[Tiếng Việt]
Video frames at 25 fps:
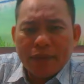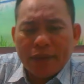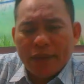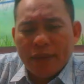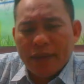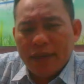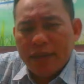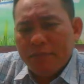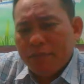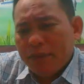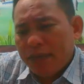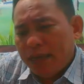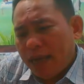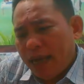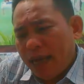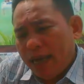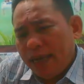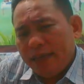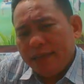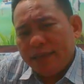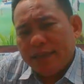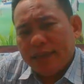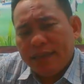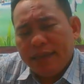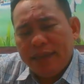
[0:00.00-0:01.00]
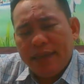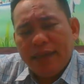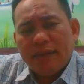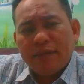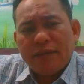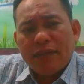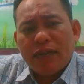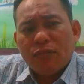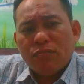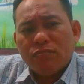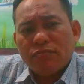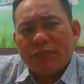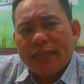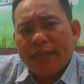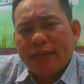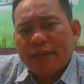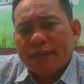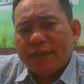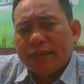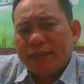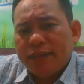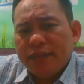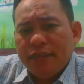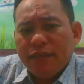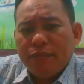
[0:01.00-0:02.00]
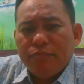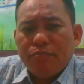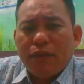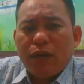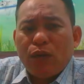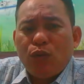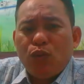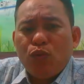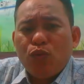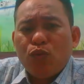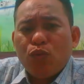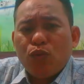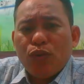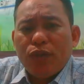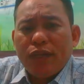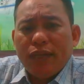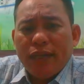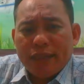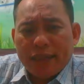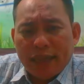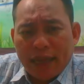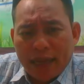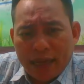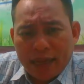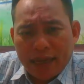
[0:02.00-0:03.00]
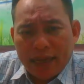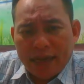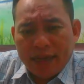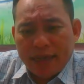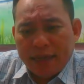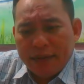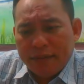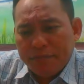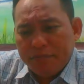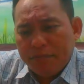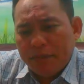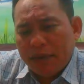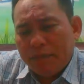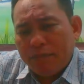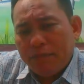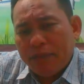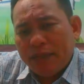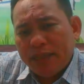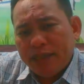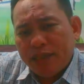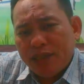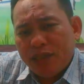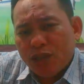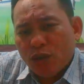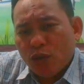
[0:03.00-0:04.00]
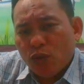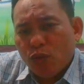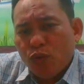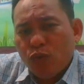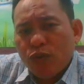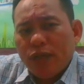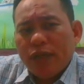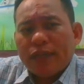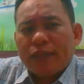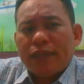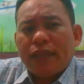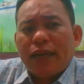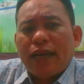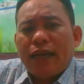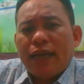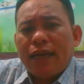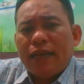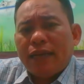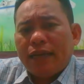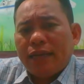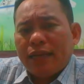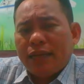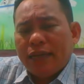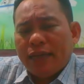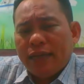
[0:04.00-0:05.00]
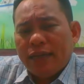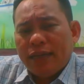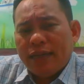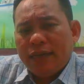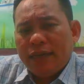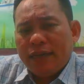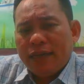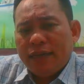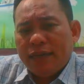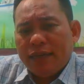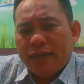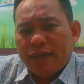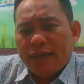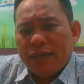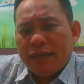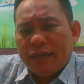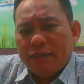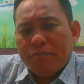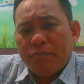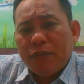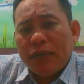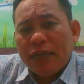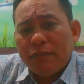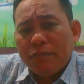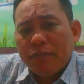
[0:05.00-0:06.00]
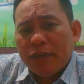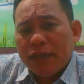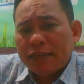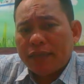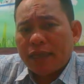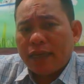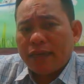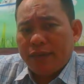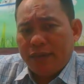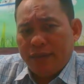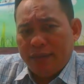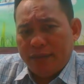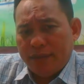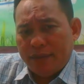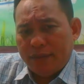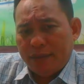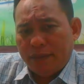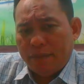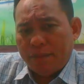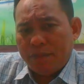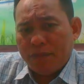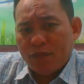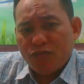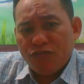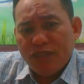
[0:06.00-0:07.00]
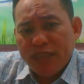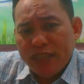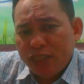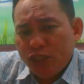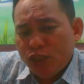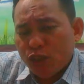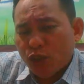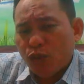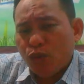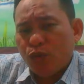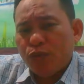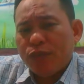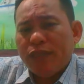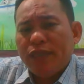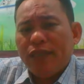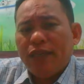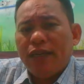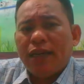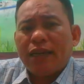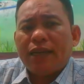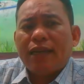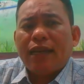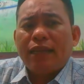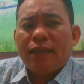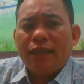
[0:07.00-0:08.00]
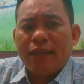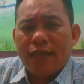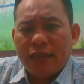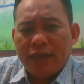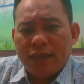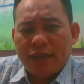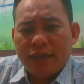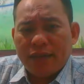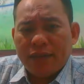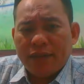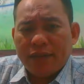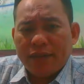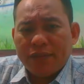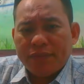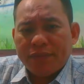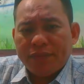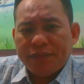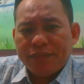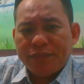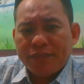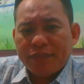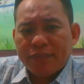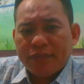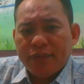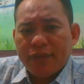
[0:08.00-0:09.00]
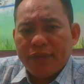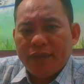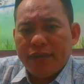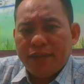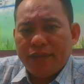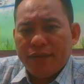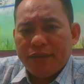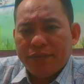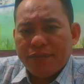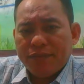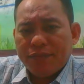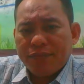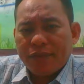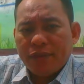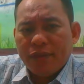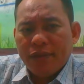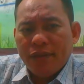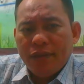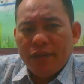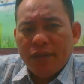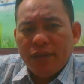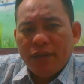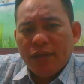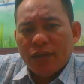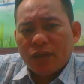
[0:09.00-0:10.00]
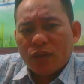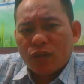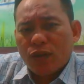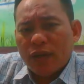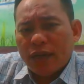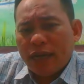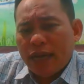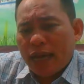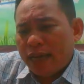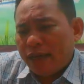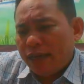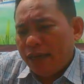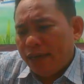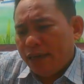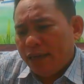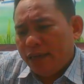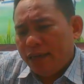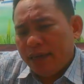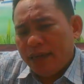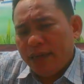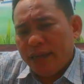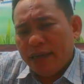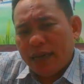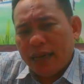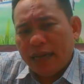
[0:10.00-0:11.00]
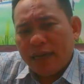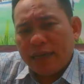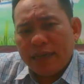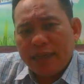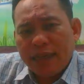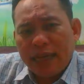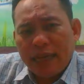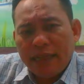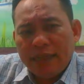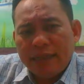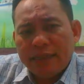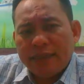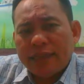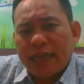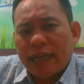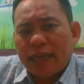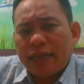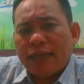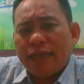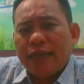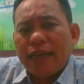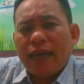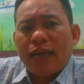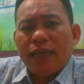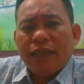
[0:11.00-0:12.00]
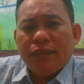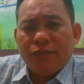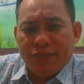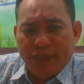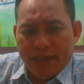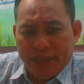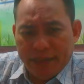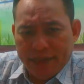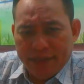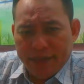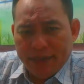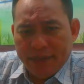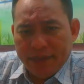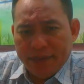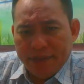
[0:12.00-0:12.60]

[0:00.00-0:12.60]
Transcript: ở ờ, mình ăn trên đồng tiền xương máu của người ta mà mình dụ người ta à, mình mới thất đức ví dụ như là cảnh tê được không còn anh lên đây là anh ngăn chặn cái hành vi